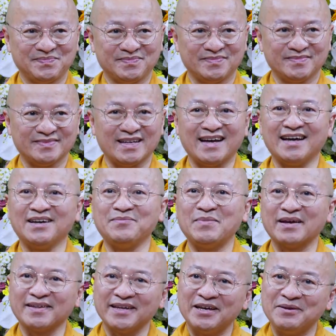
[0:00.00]
để biết
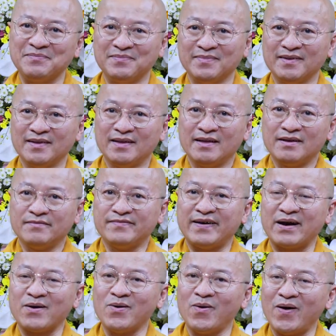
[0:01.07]
thêm
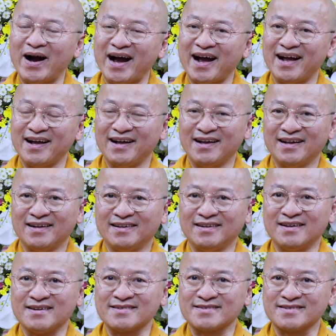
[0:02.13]
văn hóa,
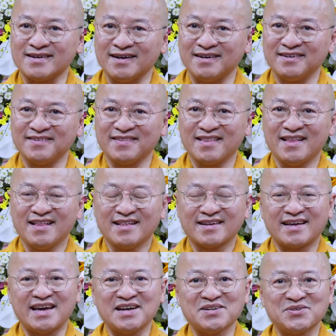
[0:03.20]
lịch sử,
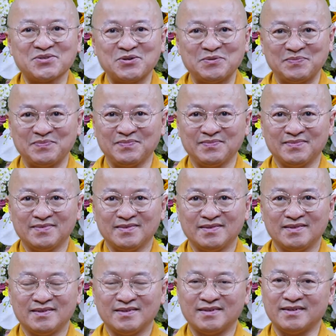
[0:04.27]
kiến trúc,
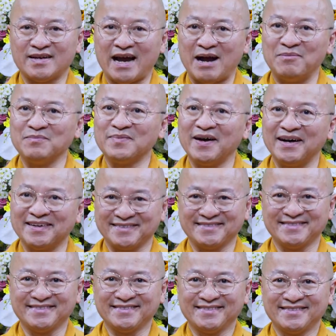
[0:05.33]
rồi ẩm thực
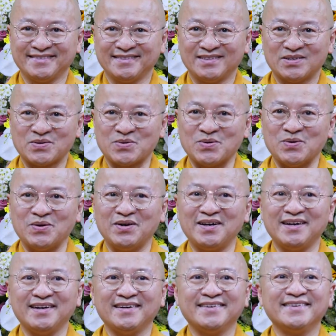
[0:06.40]
của
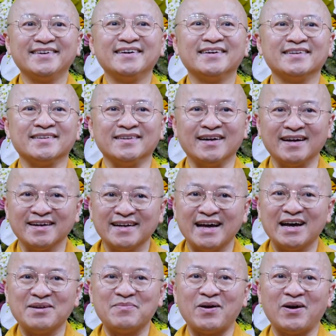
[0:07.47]
những
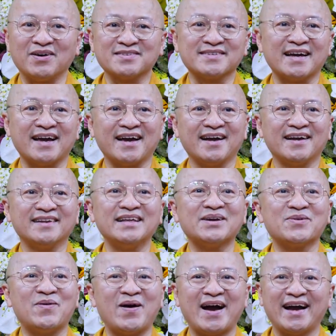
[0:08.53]
nơi mà họ sẽ đi
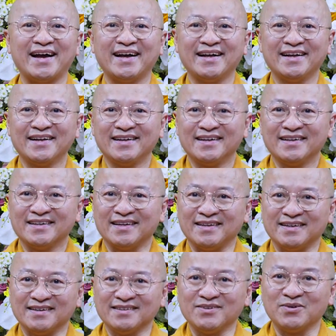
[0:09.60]
qua. Thì
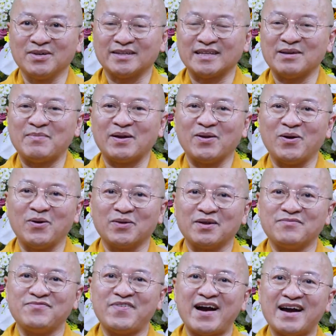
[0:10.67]
những du lịch Tây Ba Lô đấy,
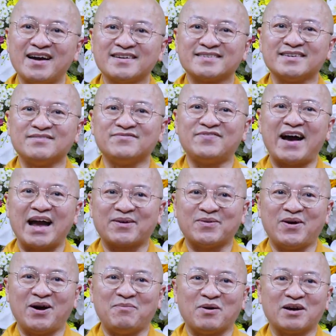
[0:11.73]
vác ở trên vai của
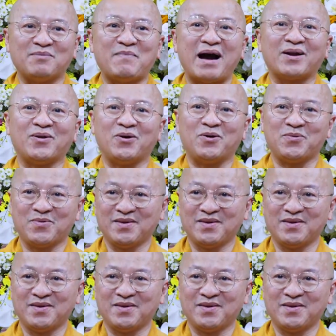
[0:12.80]
họ một cái ba lô